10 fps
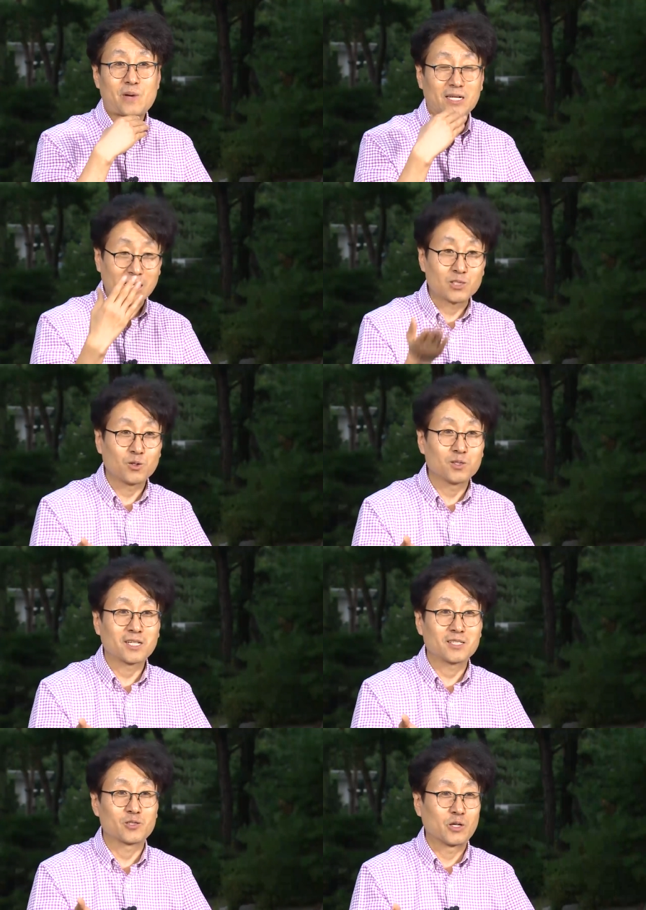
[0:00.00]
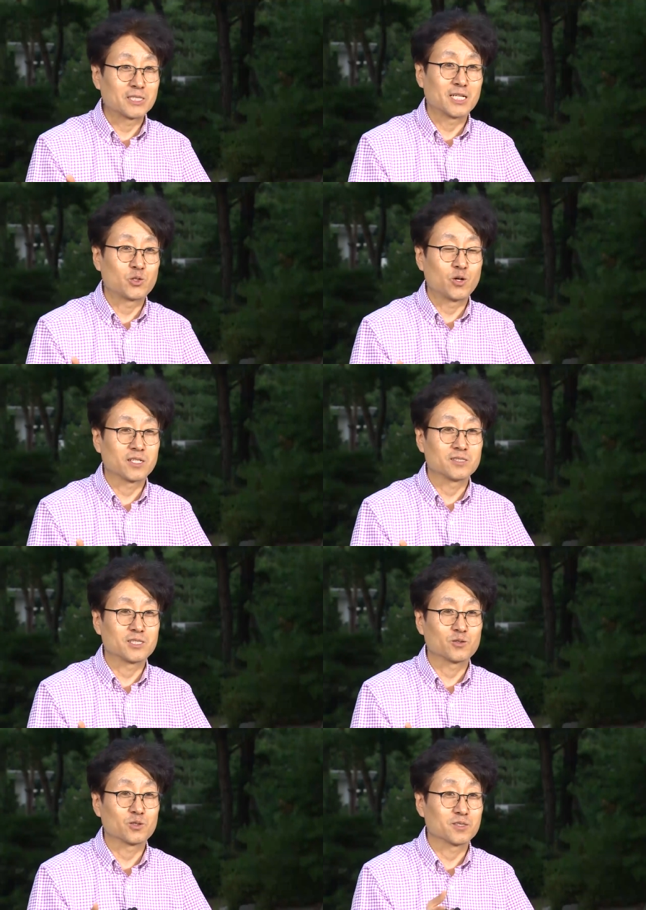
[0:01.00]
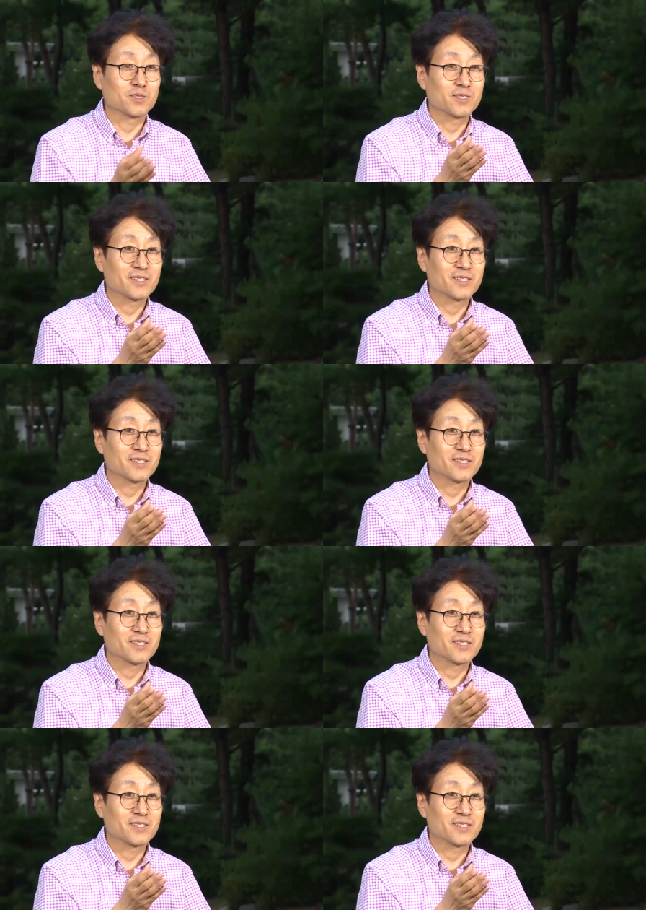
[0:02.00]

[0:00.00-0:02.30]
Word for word: 방탄소년단을 굉장히 좋아하는 친구는